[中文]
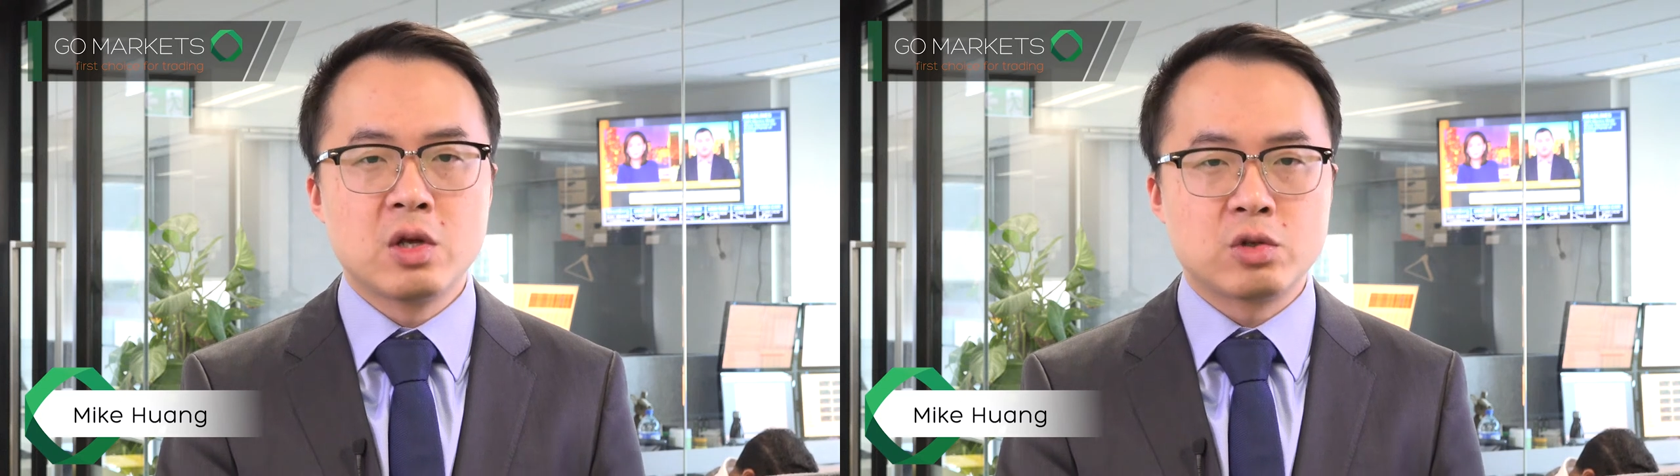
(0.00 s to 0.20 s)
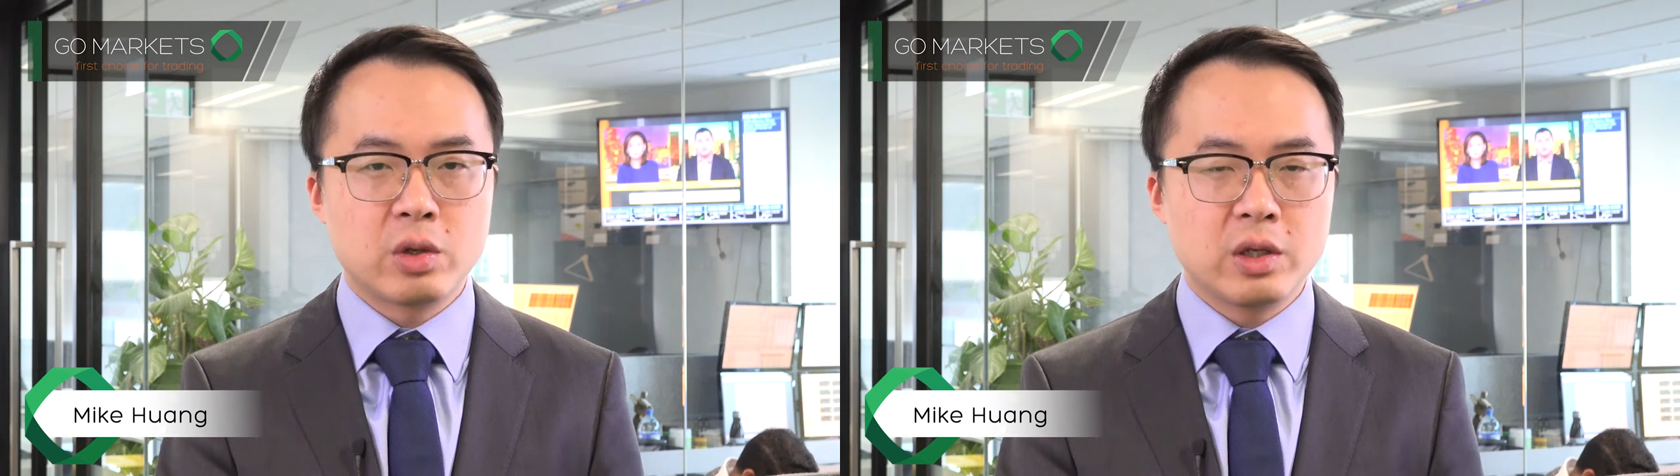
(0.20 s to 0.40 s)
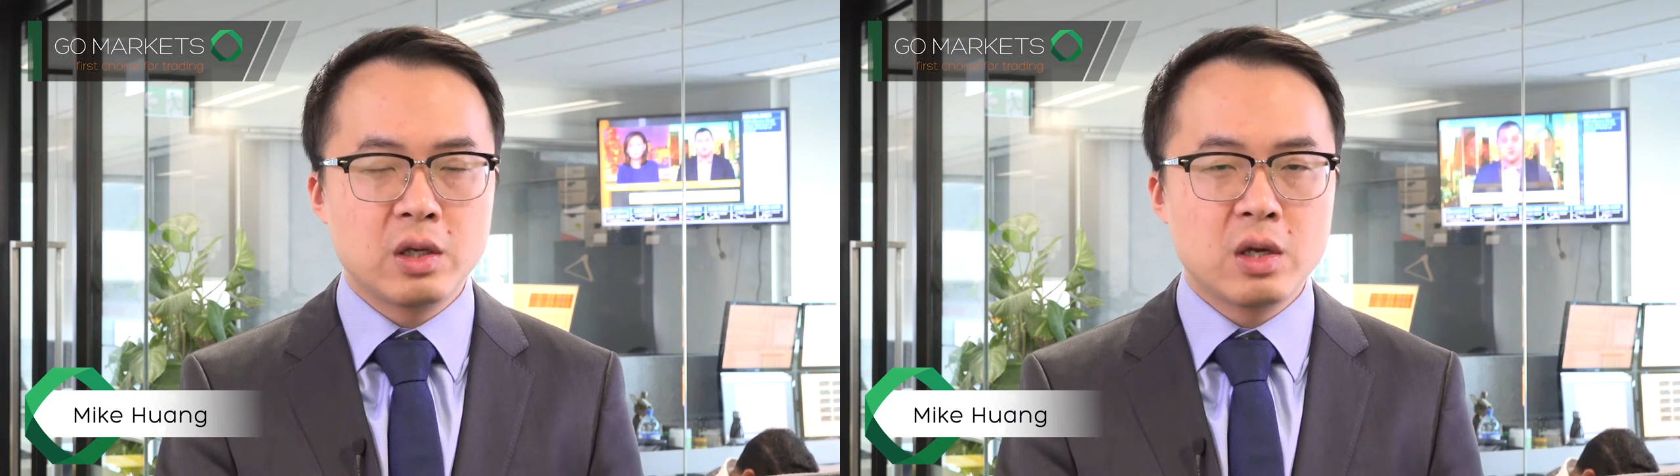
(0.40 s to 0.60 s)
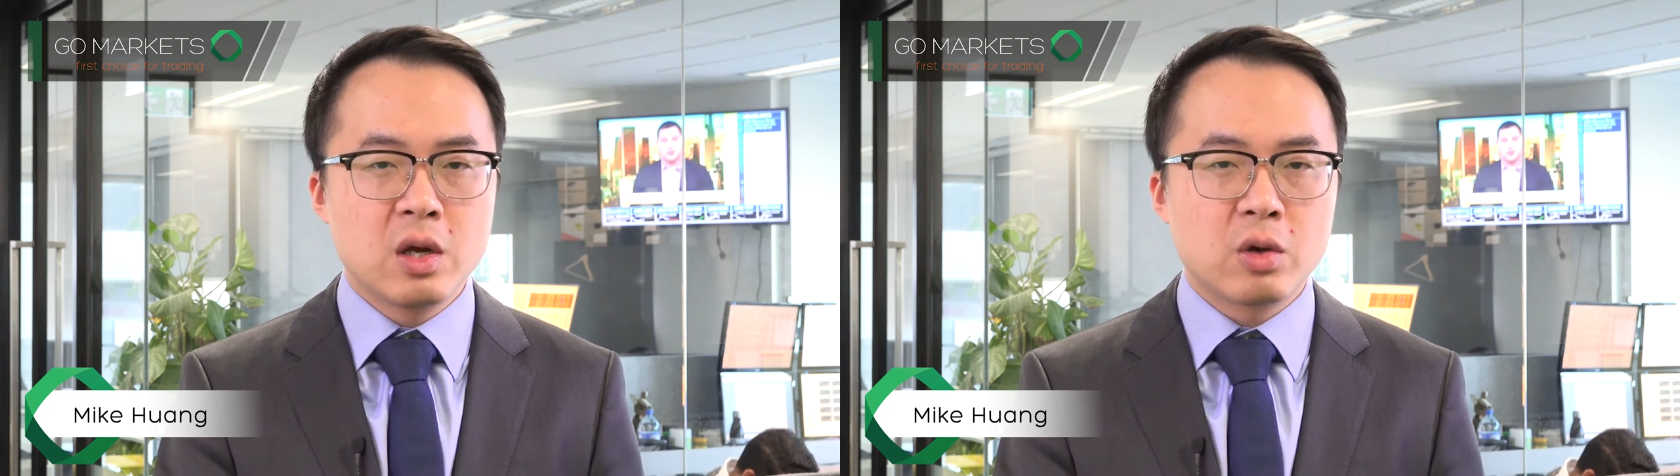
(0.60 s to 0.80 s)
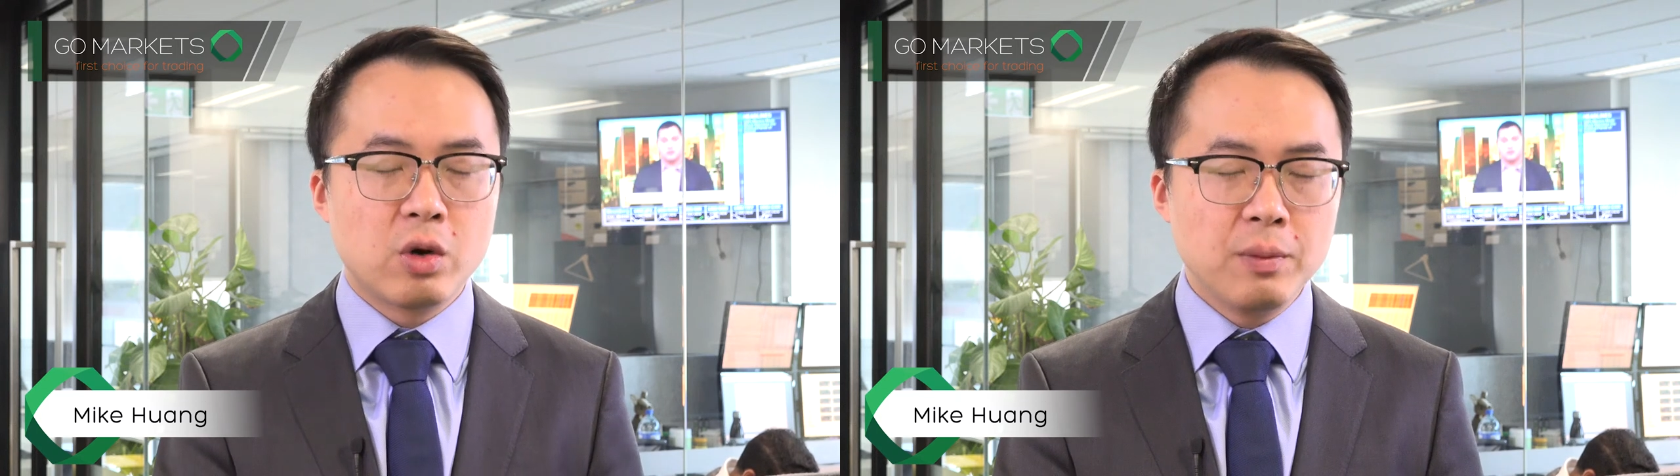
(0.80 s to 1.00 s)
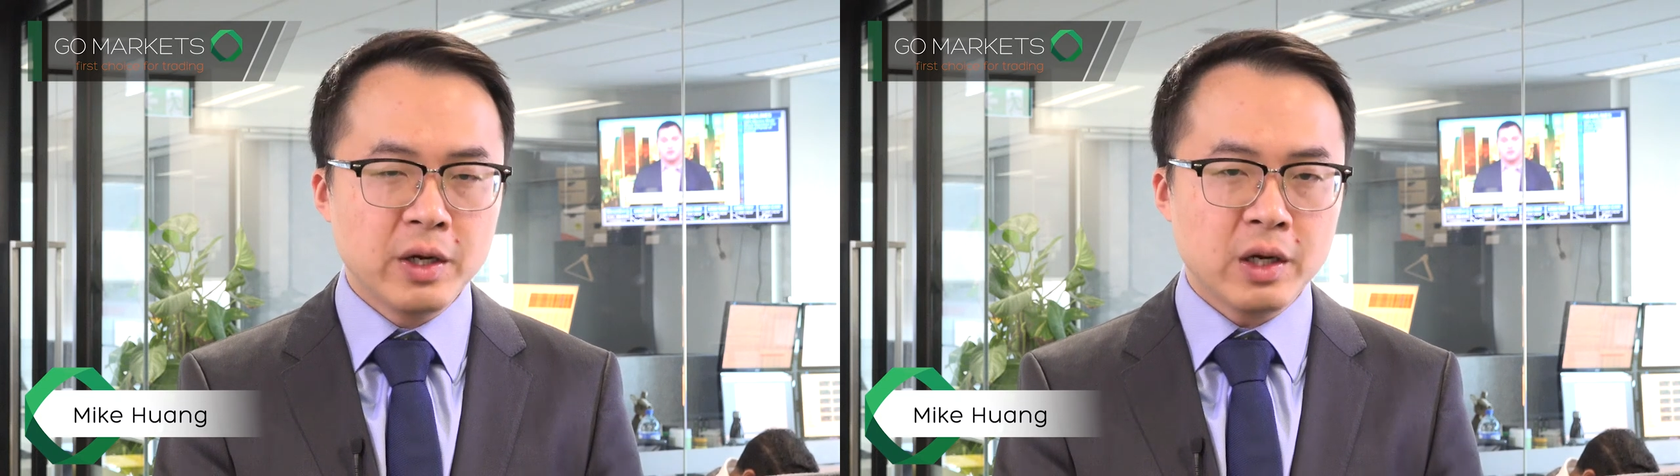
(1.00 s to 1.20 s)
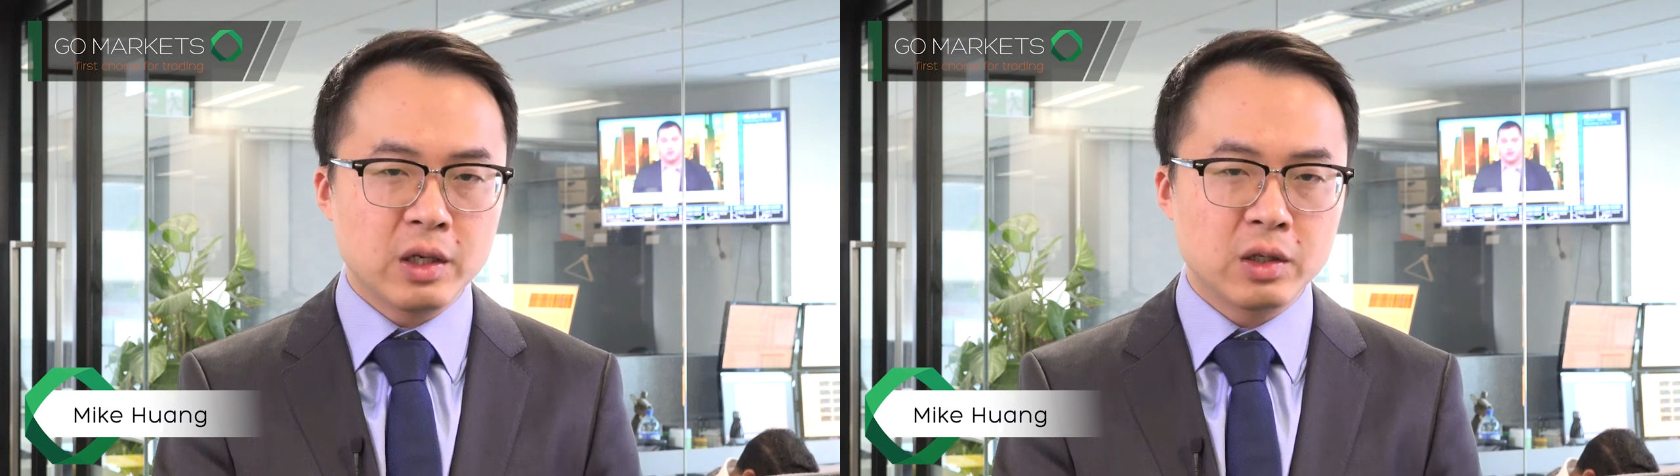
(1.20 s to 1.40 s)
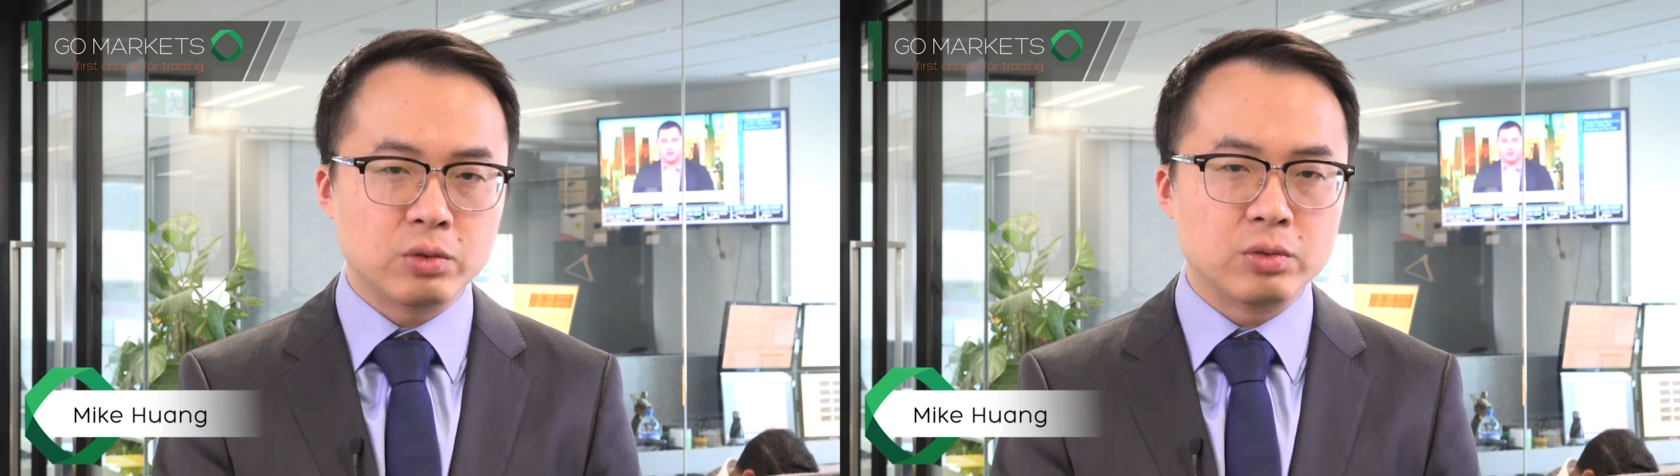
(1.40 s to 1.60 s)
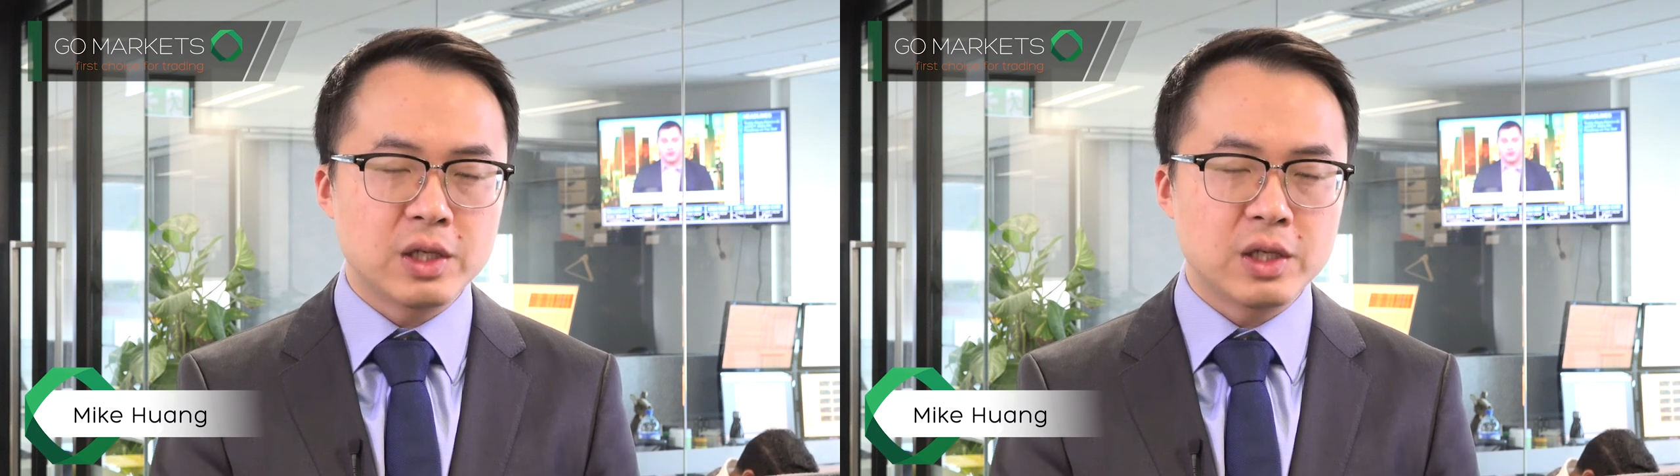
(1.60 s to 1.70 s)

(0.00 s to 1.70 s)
所以，国民银行的股